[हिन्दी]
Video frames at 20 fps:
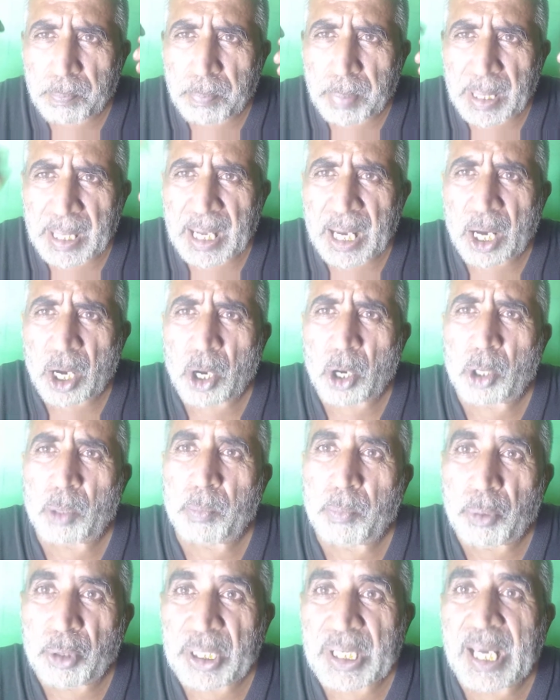बड़ा और
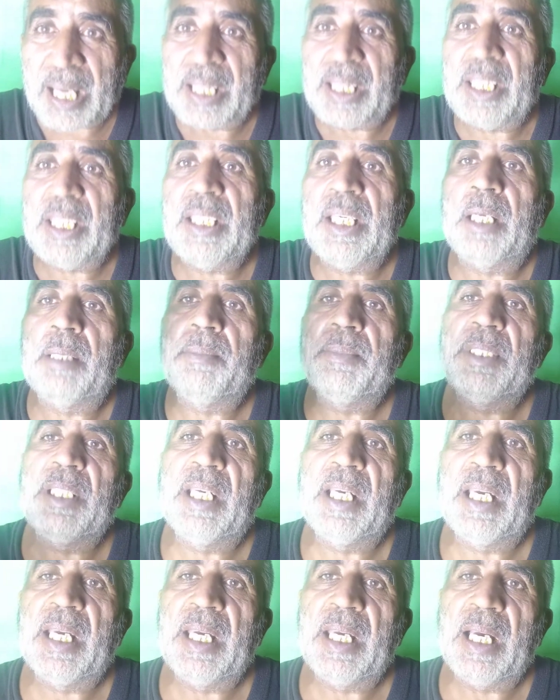बुनियादी
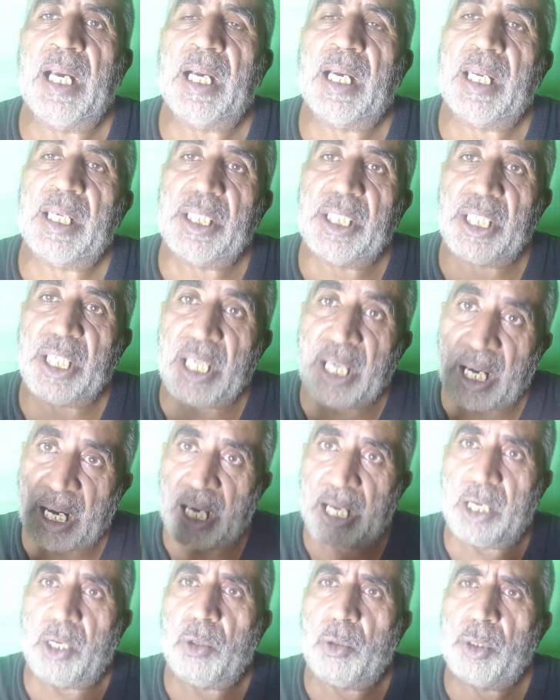अलमिया है अगर ये
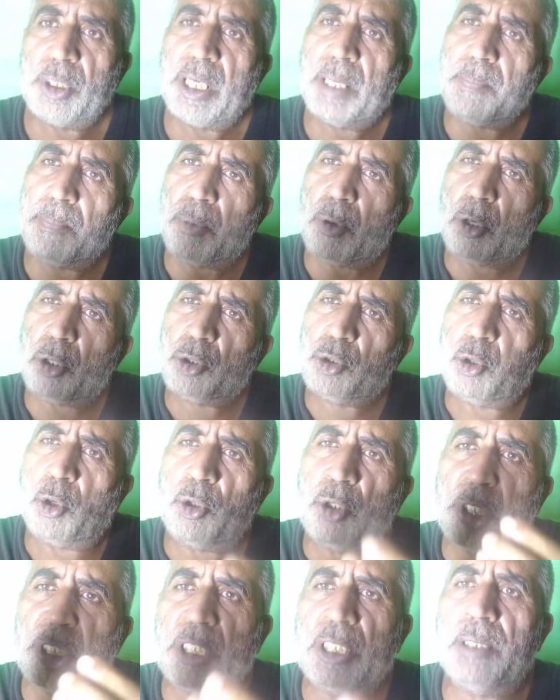हल हो जाए बहुत
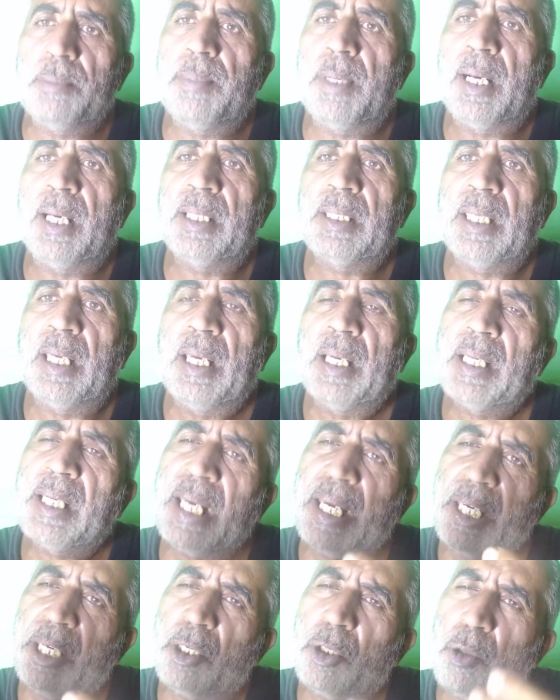छोटी सी बात है
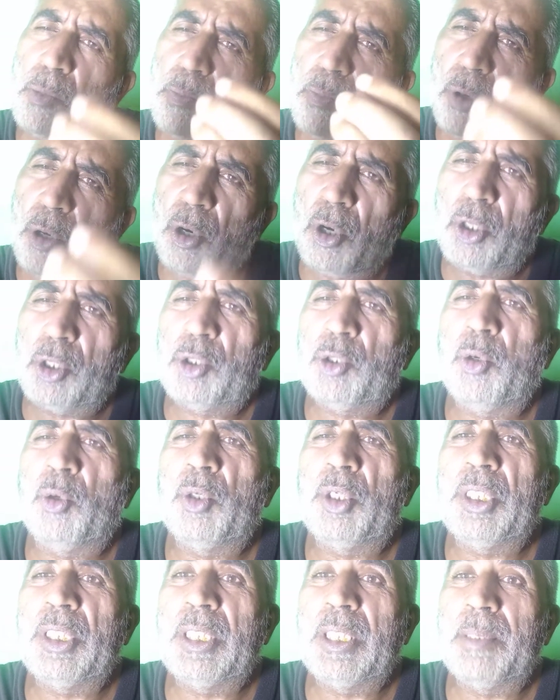कहने को बहुत
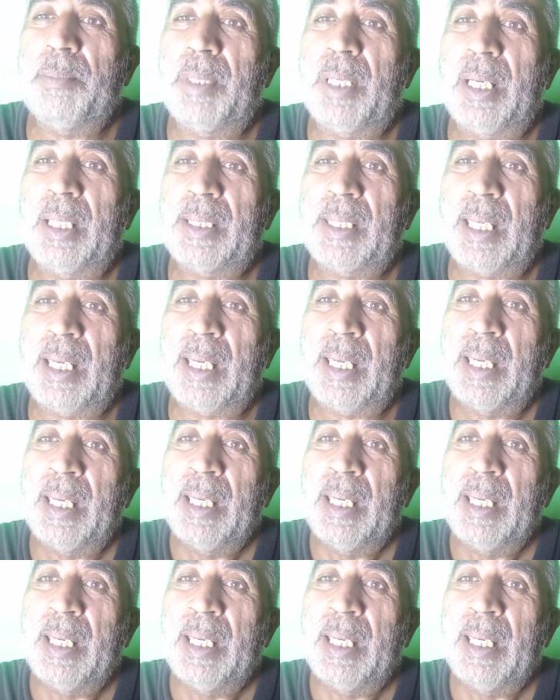छोटी सी बात है